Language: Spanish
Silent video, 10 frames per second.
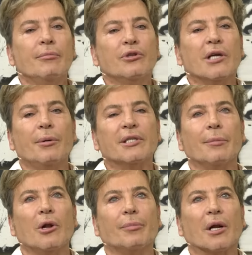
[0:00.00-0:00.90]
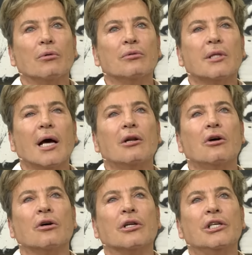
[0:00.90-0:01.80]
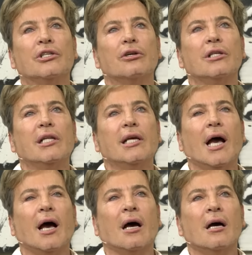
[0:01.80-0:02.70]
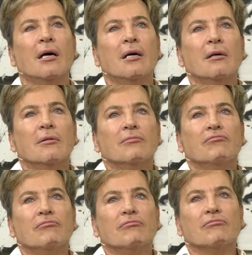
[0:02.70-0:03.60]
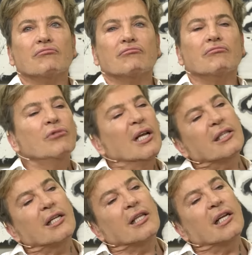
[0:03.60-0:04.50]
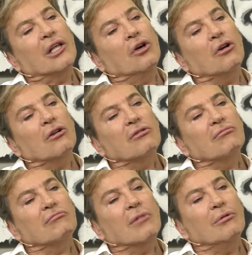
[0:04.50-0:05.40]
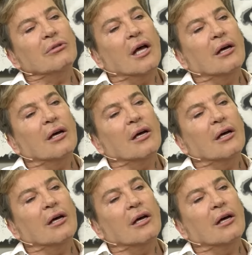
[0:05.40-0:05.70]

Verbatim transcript: muchas veces me lo preguntaron y yo diría, ¿un entretenedor? Ok.